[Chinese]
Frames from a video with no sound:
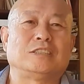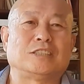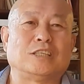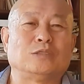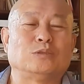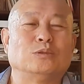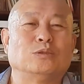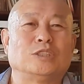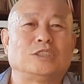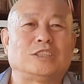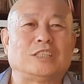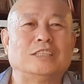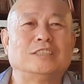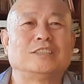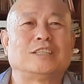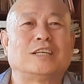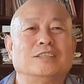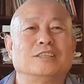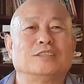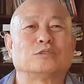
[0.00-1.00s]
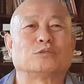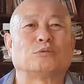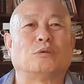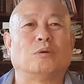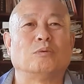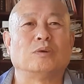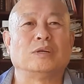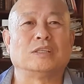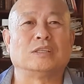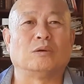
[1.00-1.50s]
这就形了
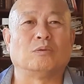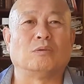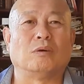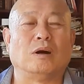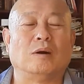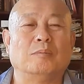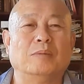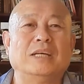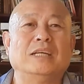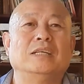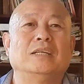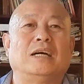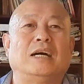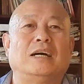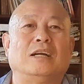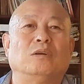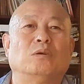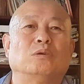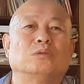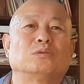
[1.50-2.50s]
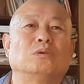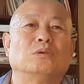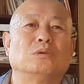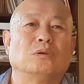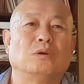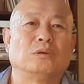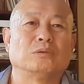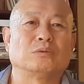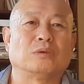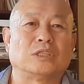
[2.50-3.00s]
所谓的我们啊劳动
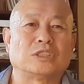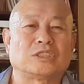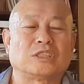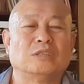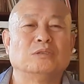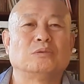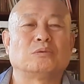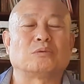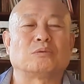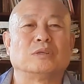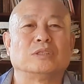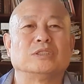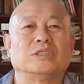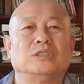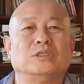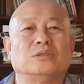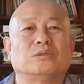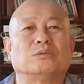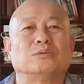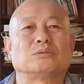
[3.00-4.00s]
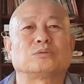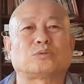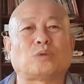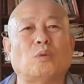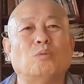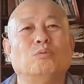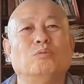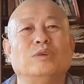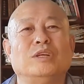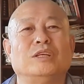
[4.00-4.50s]
劳作生活的一种
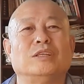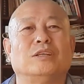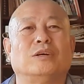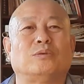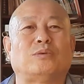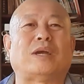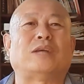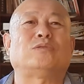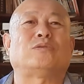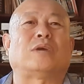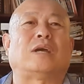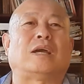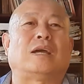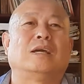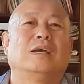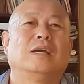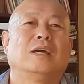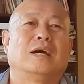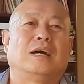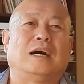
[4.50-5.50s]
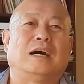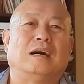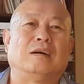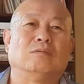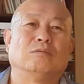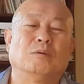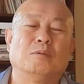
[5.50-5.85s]
动力的源泉啊。